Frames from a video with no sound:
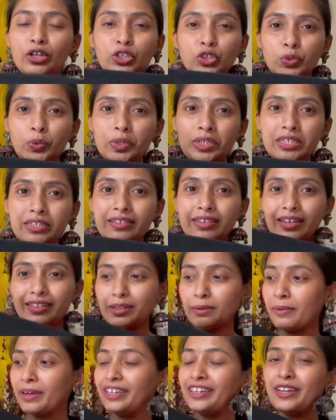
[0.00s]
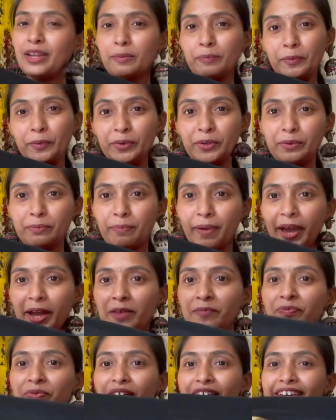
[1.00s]
ஜுவல் ரிங்கிள்ஸ் அந்த மாதிரி நான் போட்டிருப்பேன்
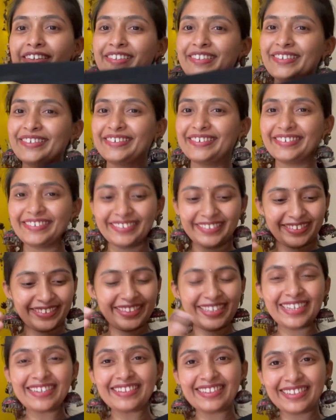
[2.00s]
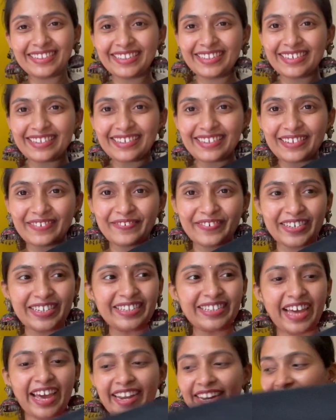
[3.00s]
ஸோ திஸ் திஸ் இஸ் த ஃபர்ஸ்ட்
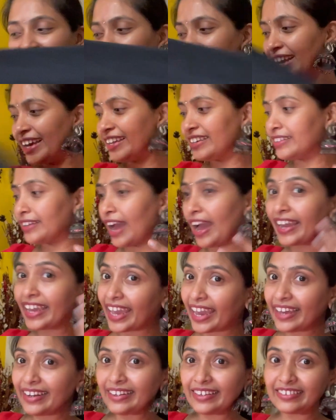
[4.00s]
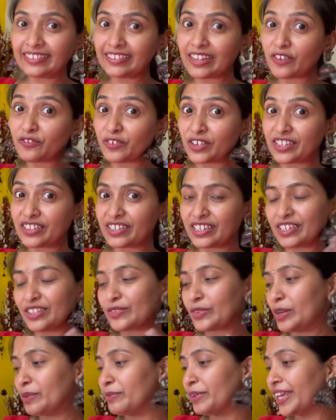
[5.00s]
சாரி அண்ட் அகெயின் இதுதான் ஃபர்ஸ்ட்டுன்னு
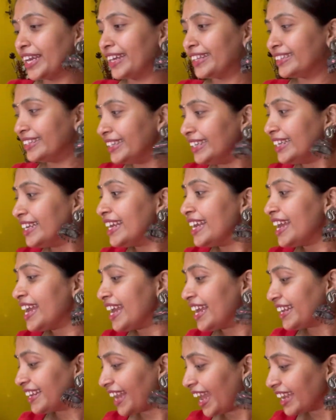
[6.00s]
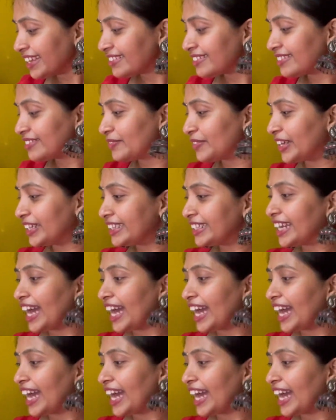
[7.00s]
சொல்ல முடியாது நெக்ஸ்ட் வந்து